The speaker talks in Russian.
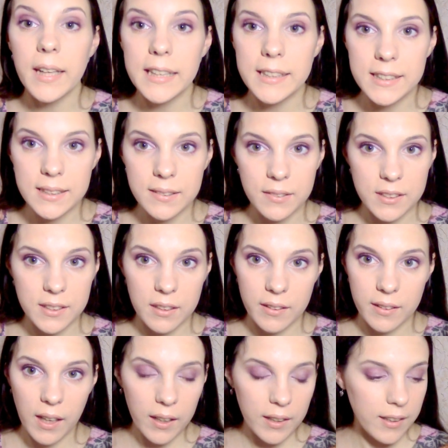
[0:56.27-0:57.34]
И
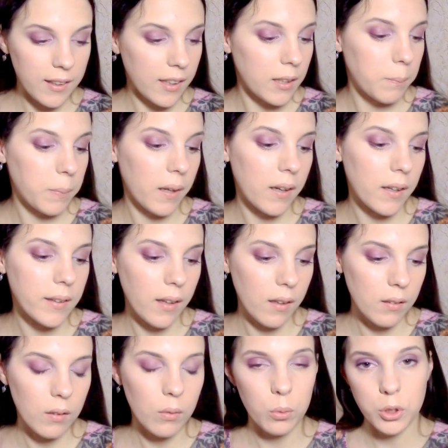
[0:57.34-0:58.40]
действительно так, я не прогадала,